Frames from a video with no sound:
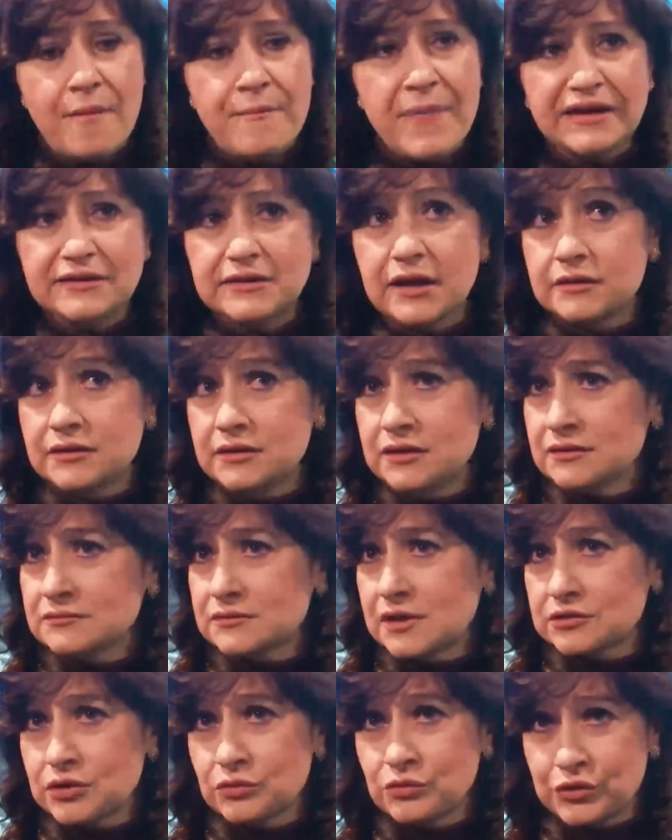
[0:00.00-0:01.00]

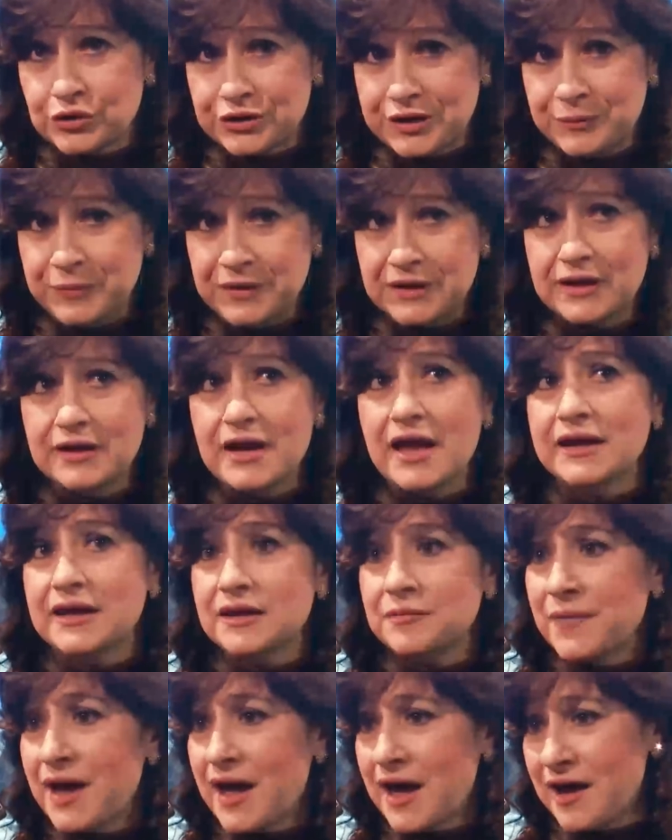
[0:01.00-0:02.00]
ميدانيا تطور كبير
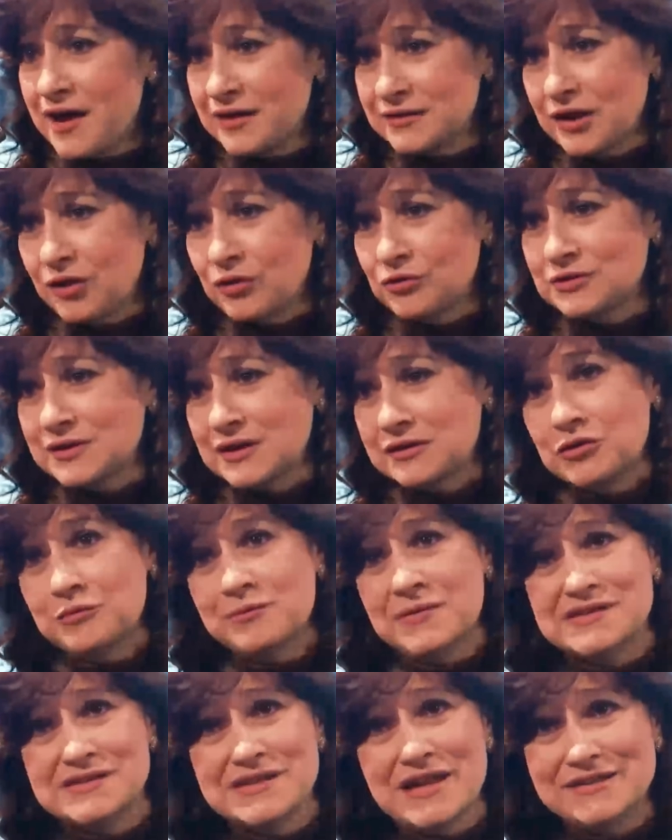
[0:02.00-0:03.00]
لكن مع هذا قلت
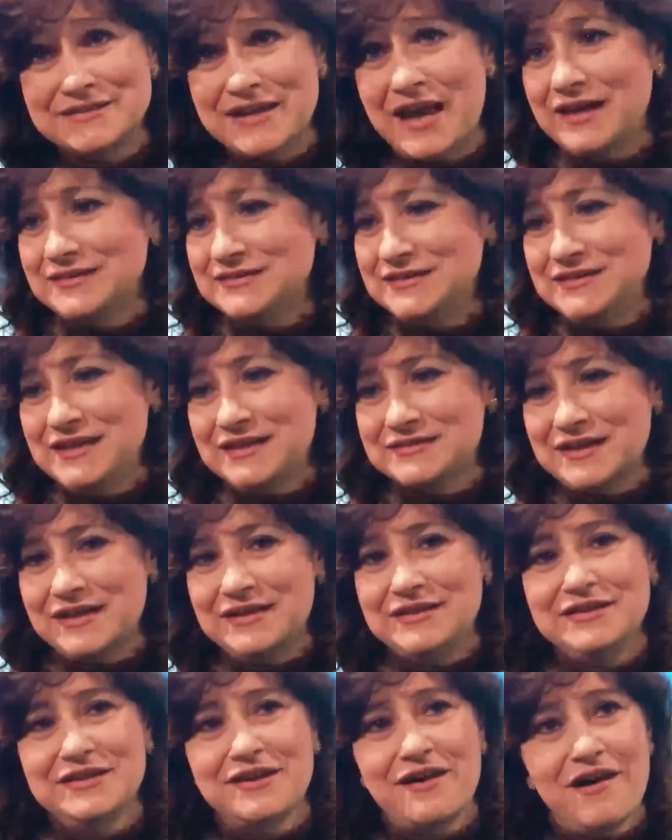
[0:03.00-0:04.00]
لكم ما زال تحديات
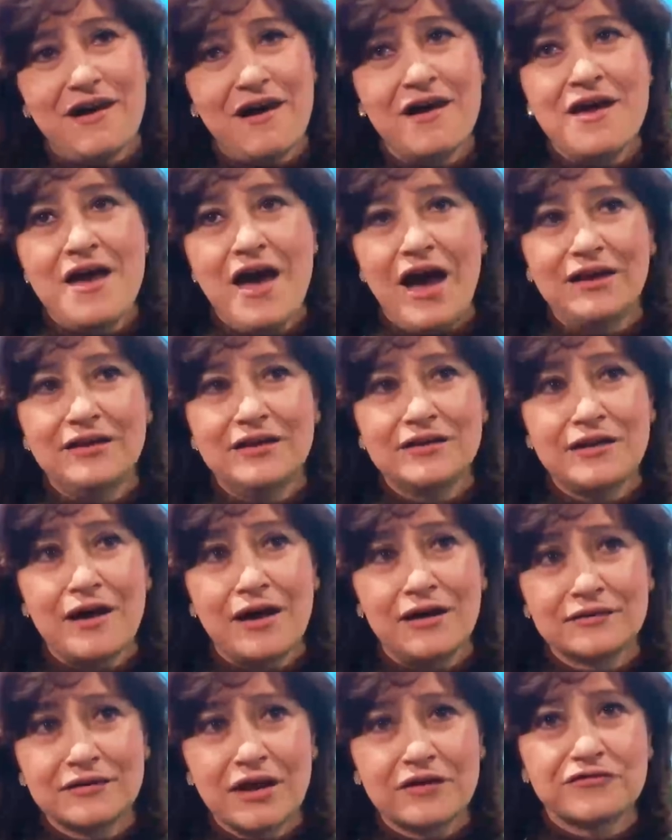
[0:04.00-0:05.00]
علينا
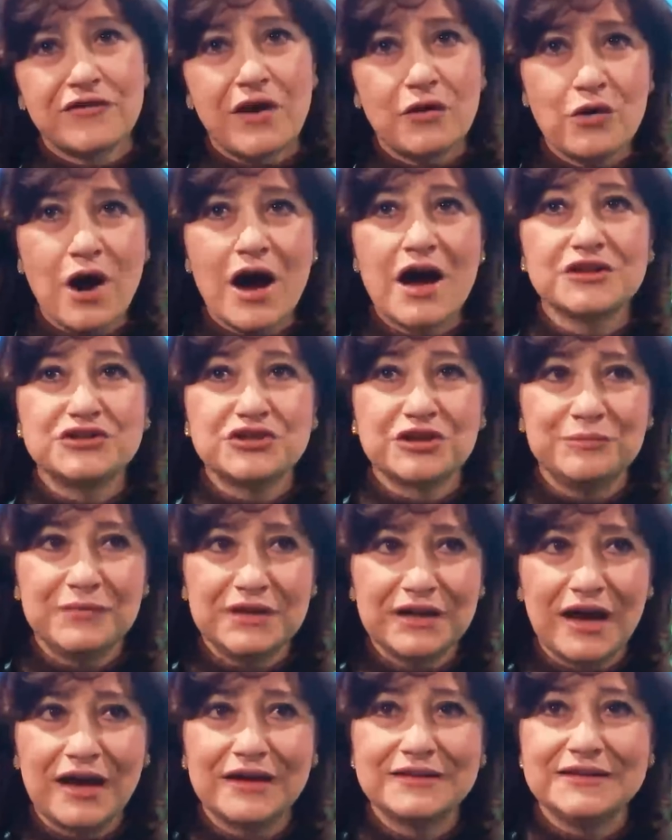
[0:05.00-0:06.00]
علينا ان نرفعها
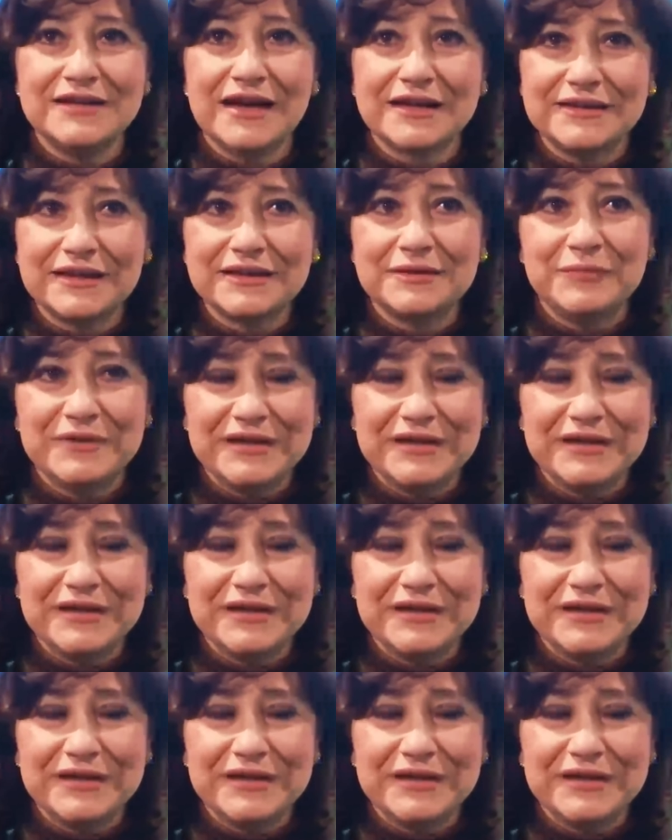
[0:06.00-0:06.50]
جميعا يدا